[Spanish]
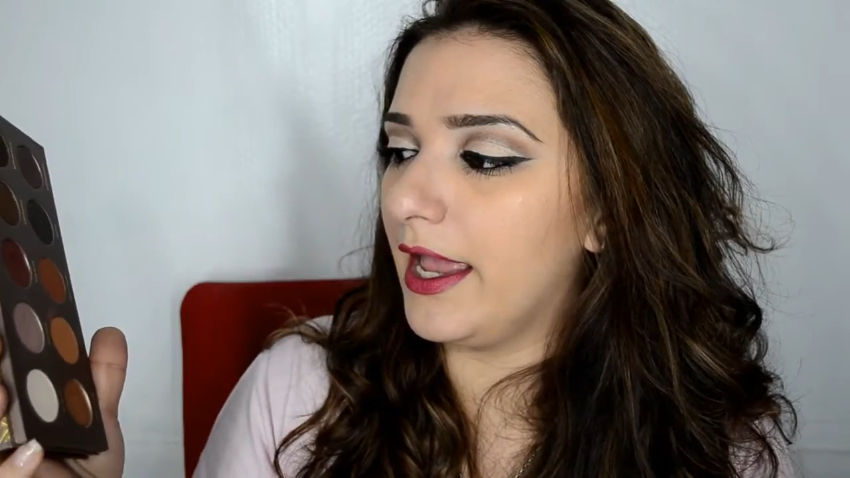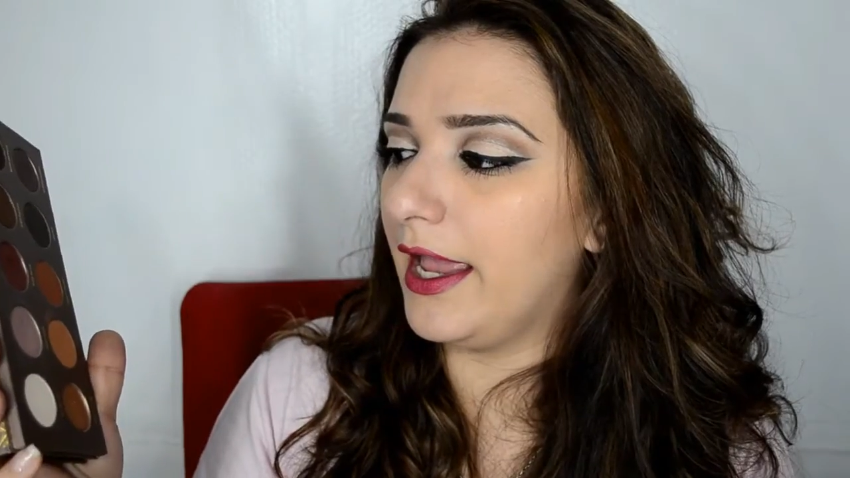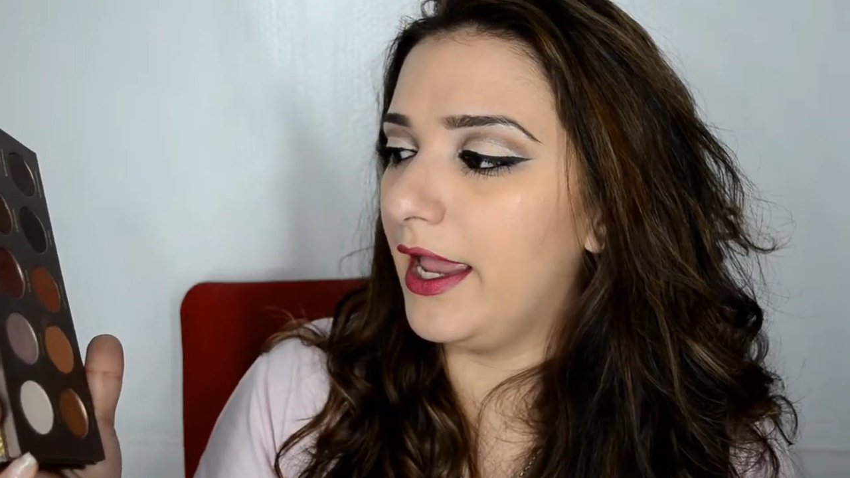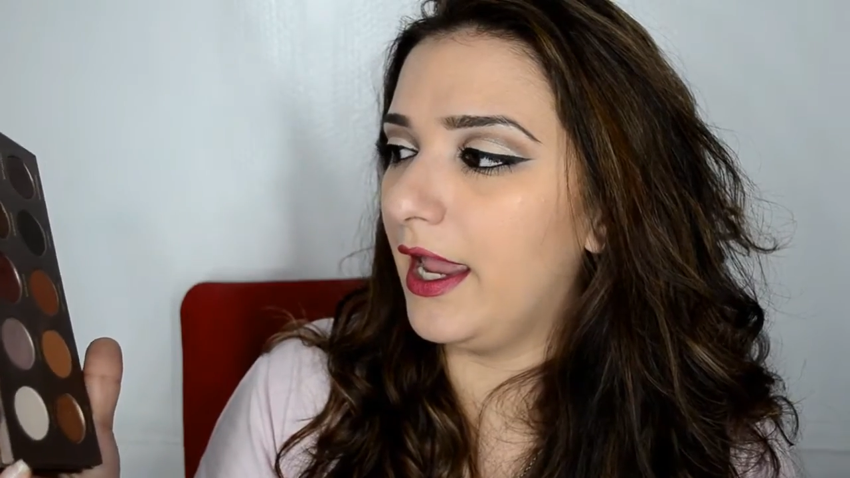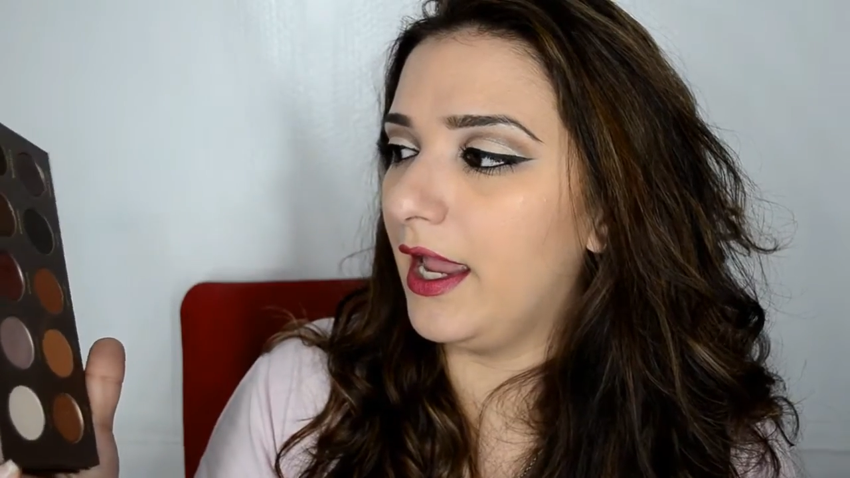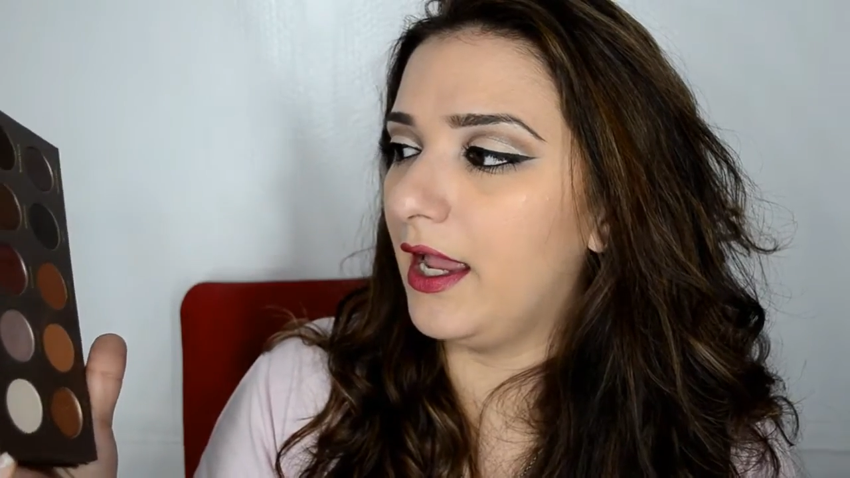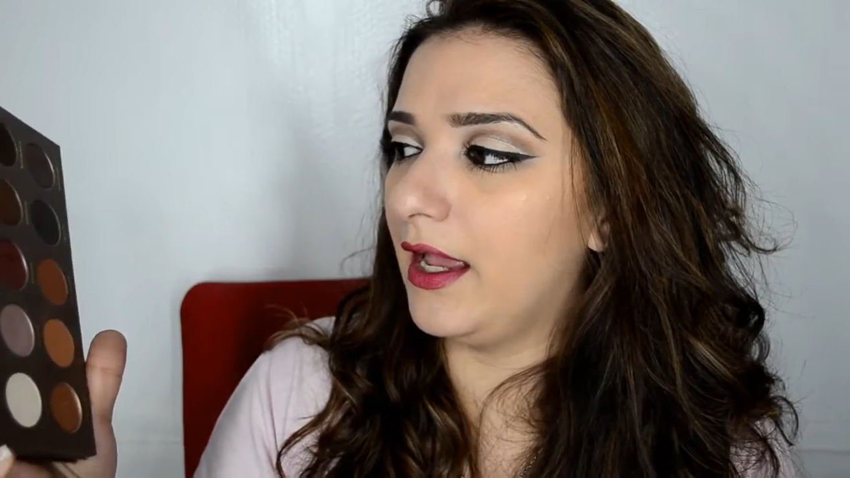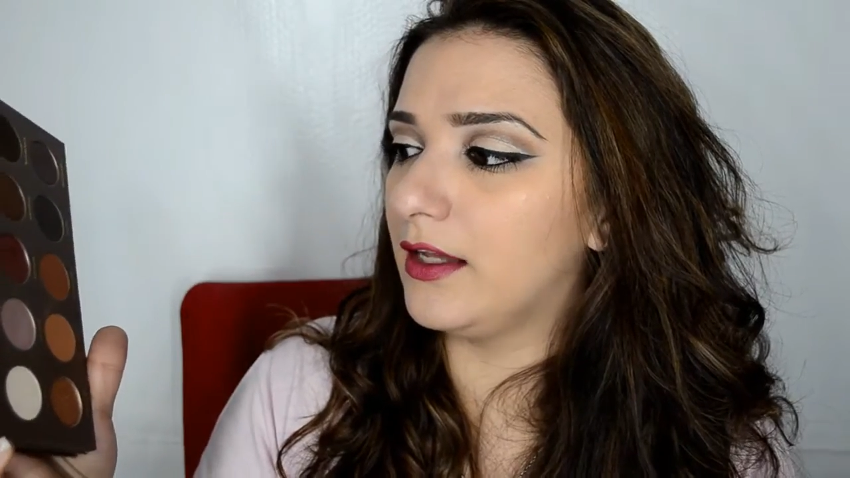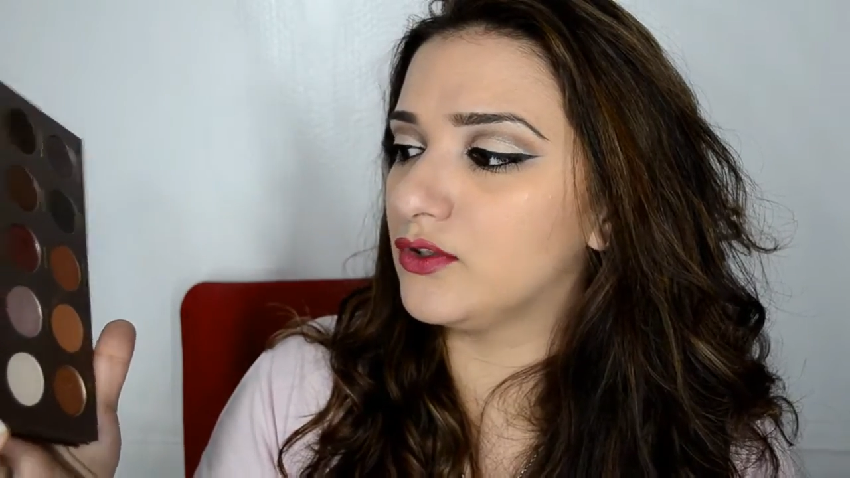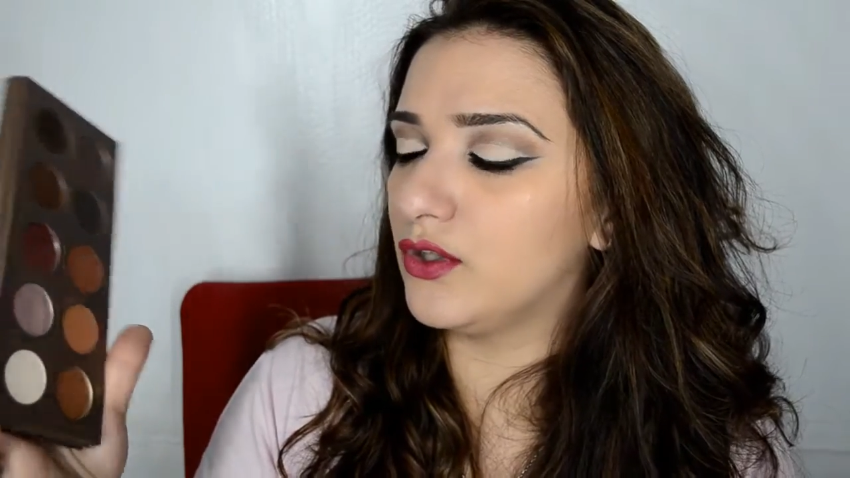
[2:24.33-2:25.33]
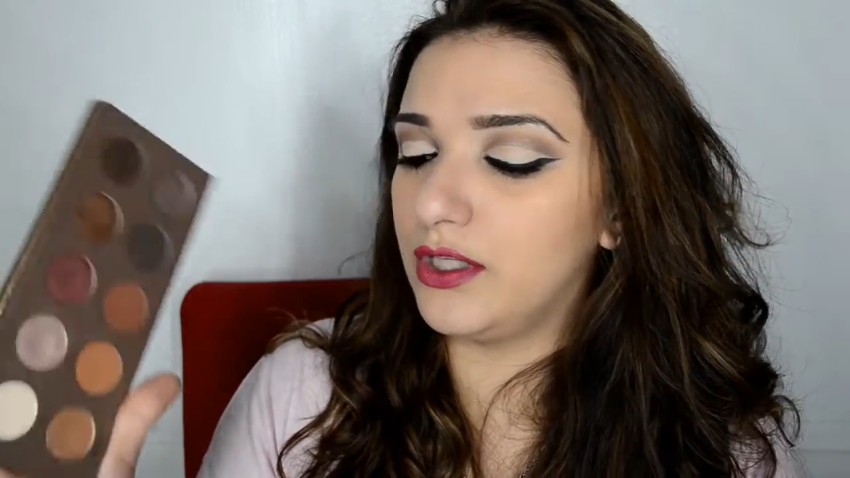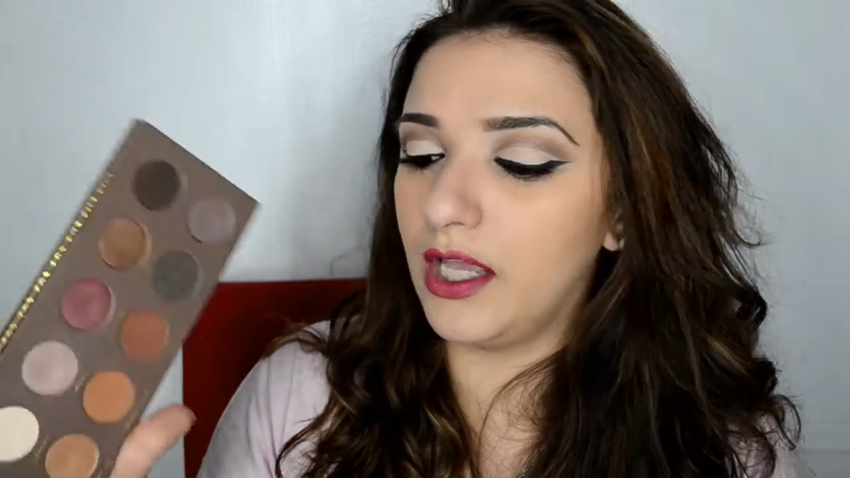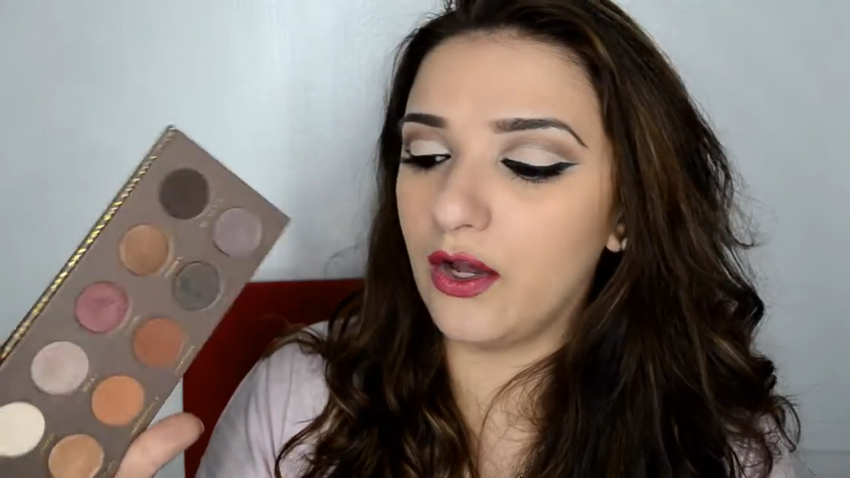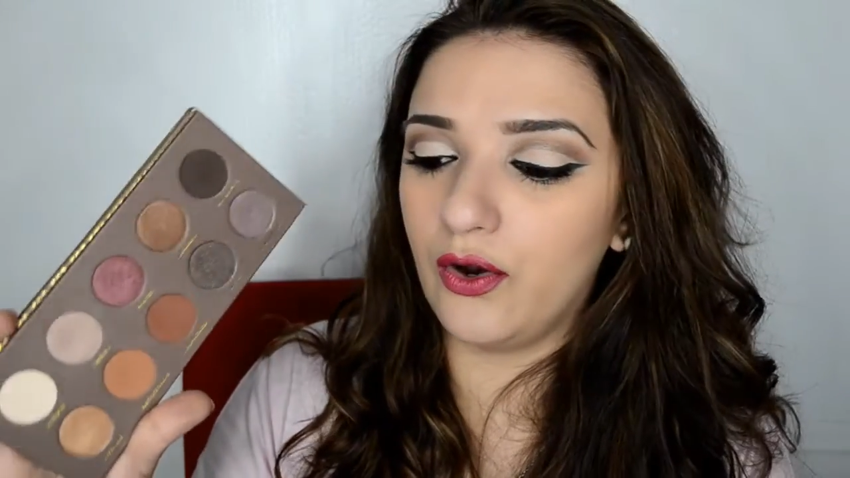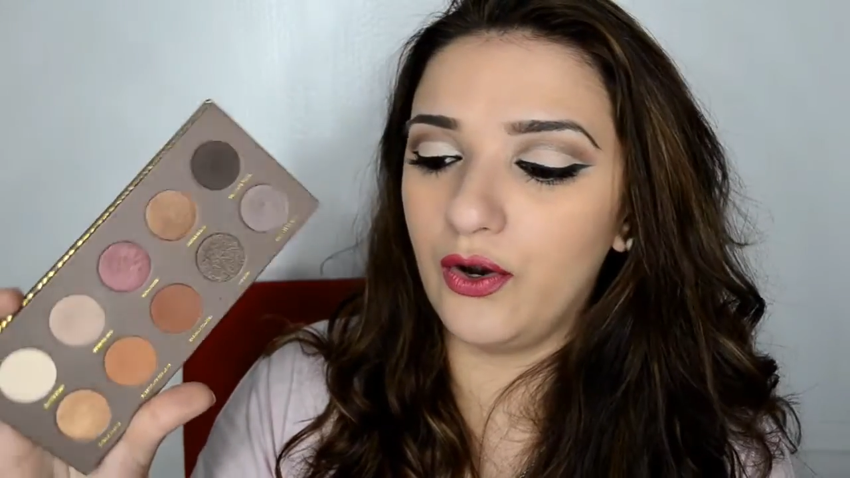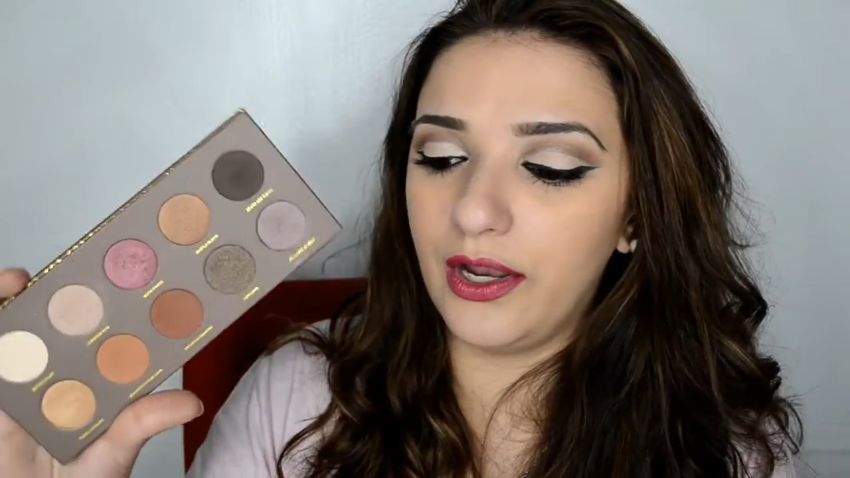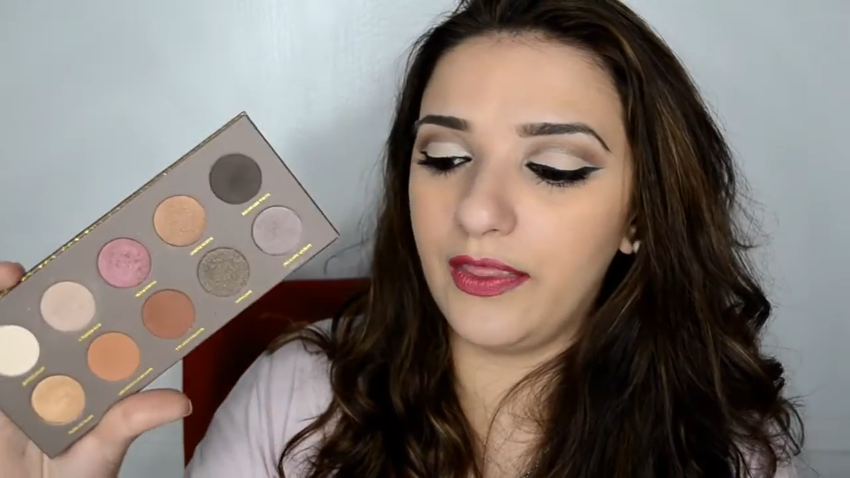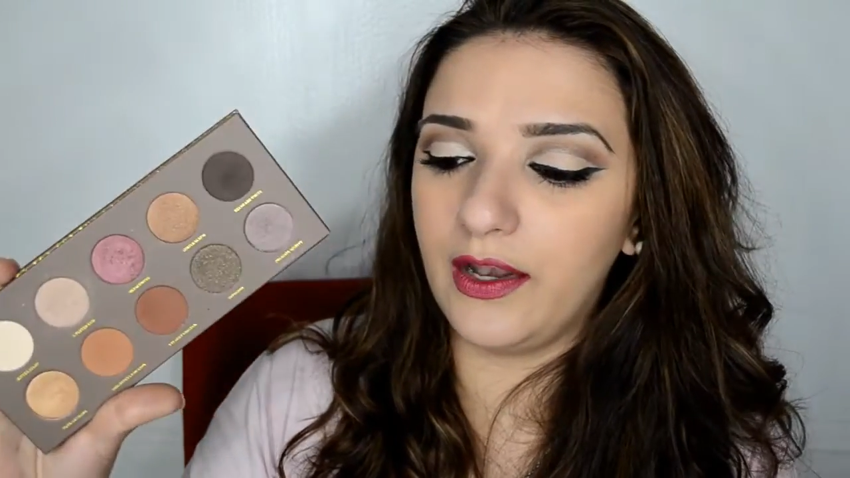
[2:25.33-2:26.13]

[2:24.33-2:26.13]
Eh, son 10 colores,